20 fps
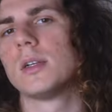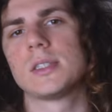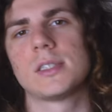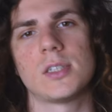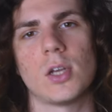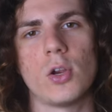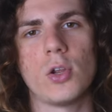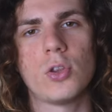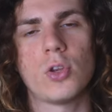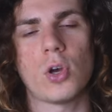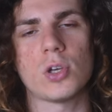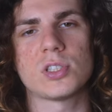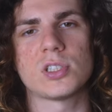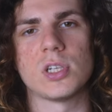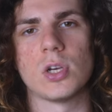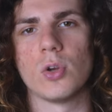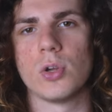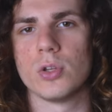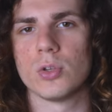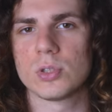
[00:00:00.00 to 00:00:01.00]
se lo
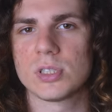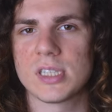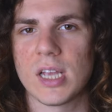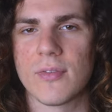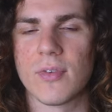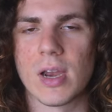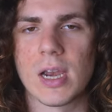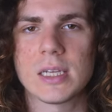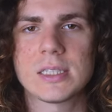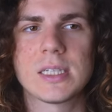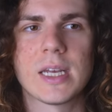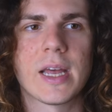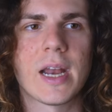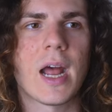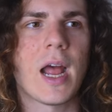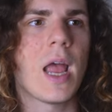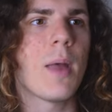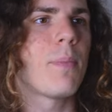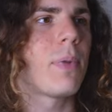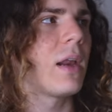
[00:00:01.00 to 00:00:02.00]
indossi lo indossavi alla
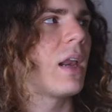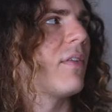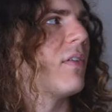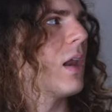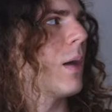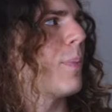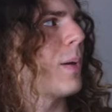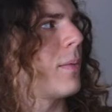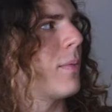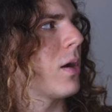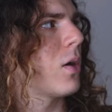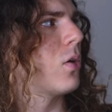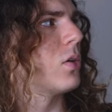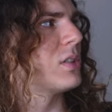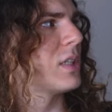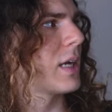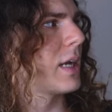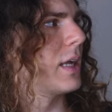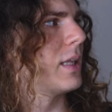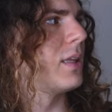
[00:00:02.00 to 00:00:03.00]
sera e prendevi la prima
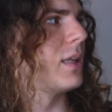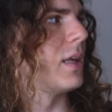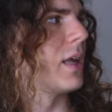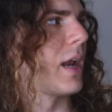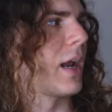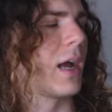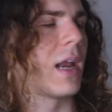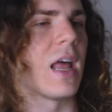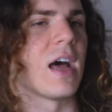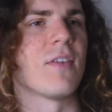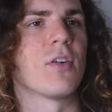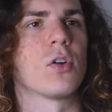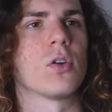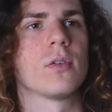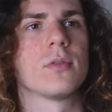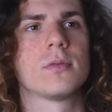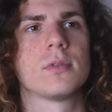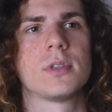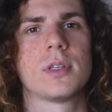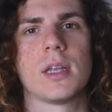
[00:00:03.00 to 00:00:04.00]
cosa che ti regalavano.